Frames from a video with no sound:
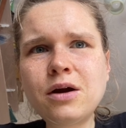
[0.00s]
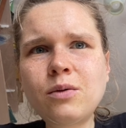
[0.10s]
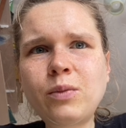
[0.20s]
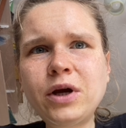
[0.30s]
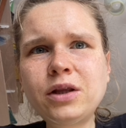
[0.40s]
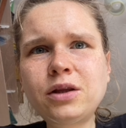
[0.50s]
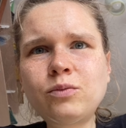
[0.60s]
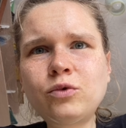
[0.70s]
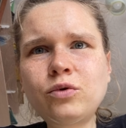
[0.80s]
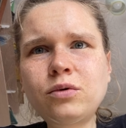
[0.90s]

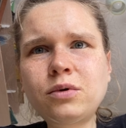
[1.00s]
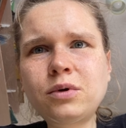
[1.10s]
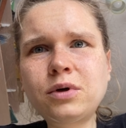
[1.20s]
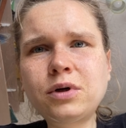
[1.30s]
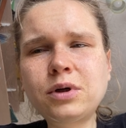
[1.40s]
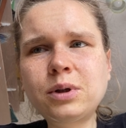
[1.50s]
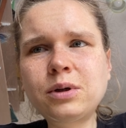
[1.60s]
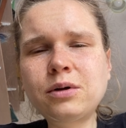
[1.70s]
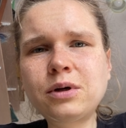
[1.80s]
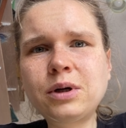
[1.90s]
Поэтому
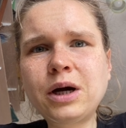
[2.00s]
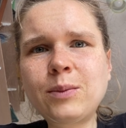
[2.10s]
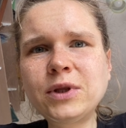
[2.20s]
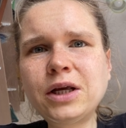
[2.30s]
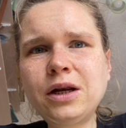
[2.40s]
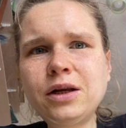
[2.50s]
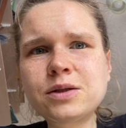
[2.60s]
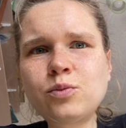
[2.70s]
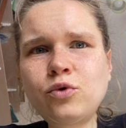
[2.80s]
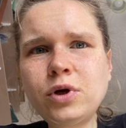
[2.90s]
а, гормональный
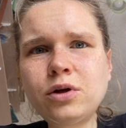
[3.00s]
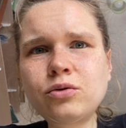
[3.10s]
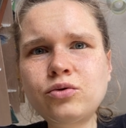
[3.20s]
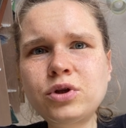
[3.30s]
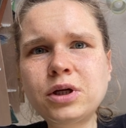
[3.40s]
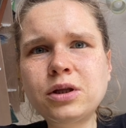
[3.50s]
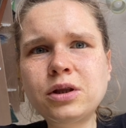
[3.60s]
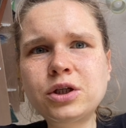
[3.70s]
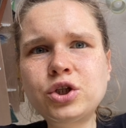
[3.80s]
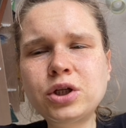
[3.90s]
сбой нужно
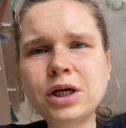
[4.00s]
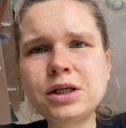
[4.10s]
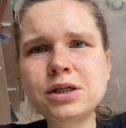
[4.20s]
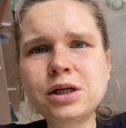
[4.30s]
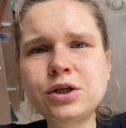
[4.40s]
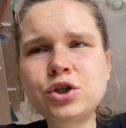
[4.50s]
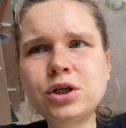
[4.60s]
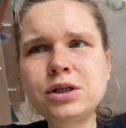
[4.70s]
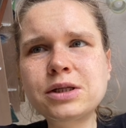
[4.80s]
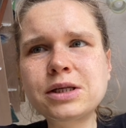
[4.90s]
начинать
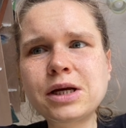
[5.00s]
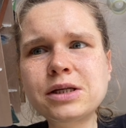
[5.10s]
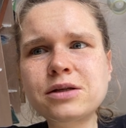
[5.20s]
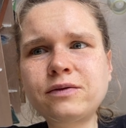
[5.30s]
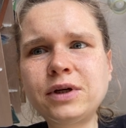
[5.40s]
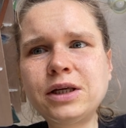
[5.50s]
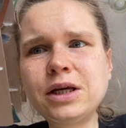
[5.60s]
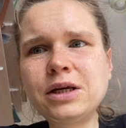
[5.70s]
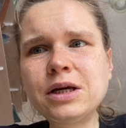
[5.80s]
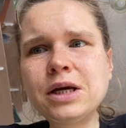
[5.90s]
лечить со
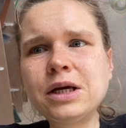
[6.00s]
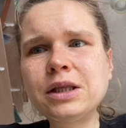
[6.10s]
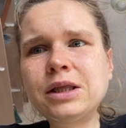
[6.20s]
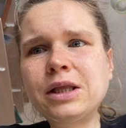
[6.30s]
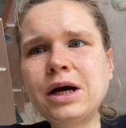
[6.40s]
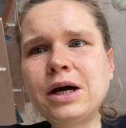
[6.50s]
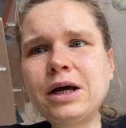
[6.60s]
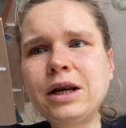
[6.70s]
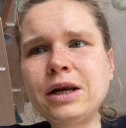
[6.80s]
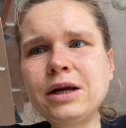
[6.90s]
своей
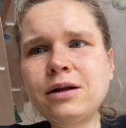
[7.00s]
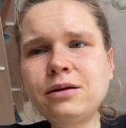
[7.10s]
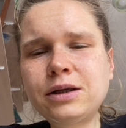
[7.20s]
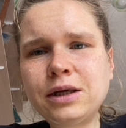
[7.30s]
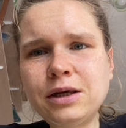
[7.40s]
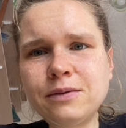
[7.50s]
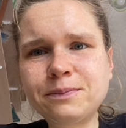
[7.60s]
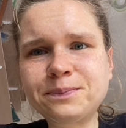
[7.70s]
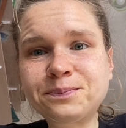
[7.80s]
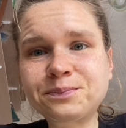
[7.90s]
тарелки.
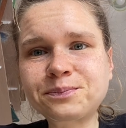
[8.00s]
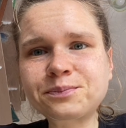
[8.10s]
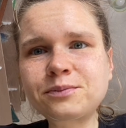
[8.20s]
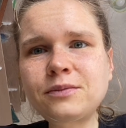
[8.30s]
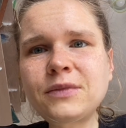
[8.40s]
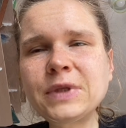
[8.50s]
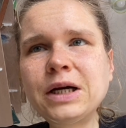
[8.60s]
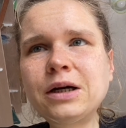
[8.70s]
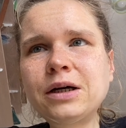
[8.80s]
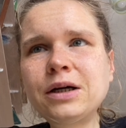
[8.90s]

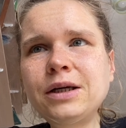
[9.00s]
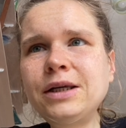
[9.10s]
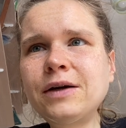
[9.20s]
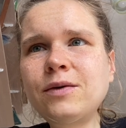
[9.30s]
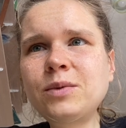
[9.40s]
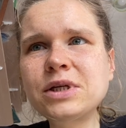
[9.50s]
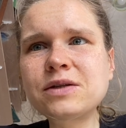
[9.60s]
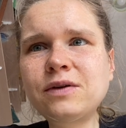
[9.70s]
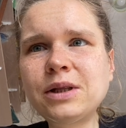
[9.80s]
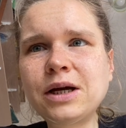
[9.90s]
А, и я вам
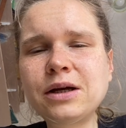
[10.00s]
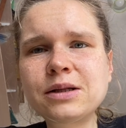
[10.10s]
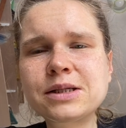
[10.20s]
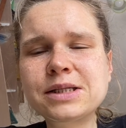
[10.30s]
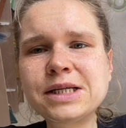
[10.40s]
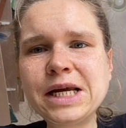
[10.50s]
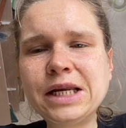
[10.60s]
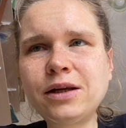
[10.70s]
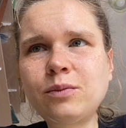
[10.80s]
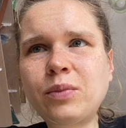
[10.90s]
назвала
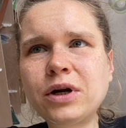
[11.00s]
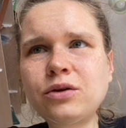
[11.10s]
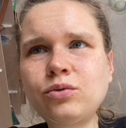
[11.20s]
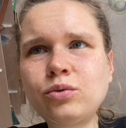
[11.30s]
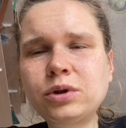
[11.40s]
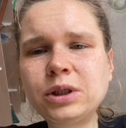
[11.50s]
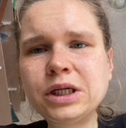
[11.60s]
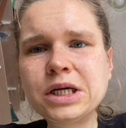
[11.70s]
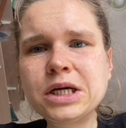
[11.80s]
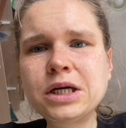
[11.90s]
цельные
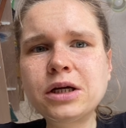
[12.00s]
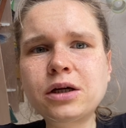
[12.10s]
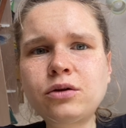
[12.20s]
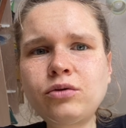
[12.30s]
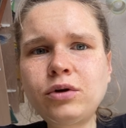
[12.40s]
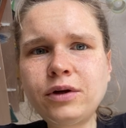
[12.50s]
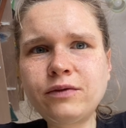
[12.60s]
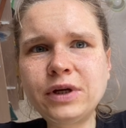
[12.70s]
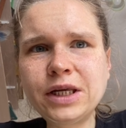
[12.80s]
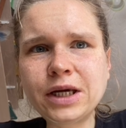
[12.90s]
продукты, которые
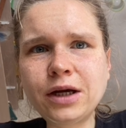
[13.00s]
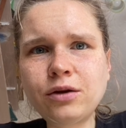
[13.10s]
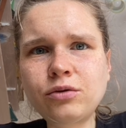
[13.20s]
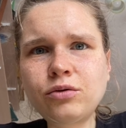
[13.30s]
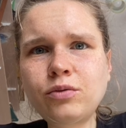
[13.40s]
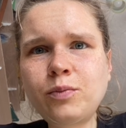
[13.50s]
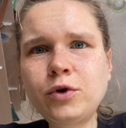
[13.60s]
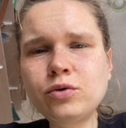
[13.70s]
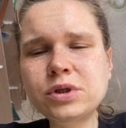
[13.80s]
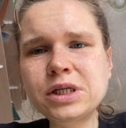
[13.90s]
влияют. Но ну,
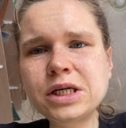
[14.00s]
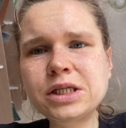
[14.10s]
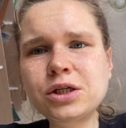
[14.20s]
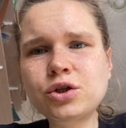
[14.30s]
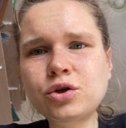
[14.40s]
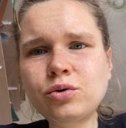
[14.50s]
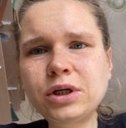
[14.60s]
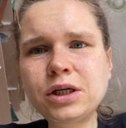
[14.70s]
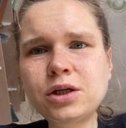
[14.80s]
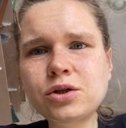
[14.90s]
плюс есть еще
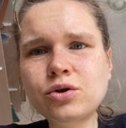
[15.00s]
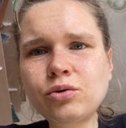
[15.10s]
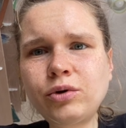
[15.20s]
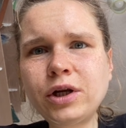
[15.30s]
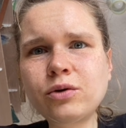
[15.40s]
и история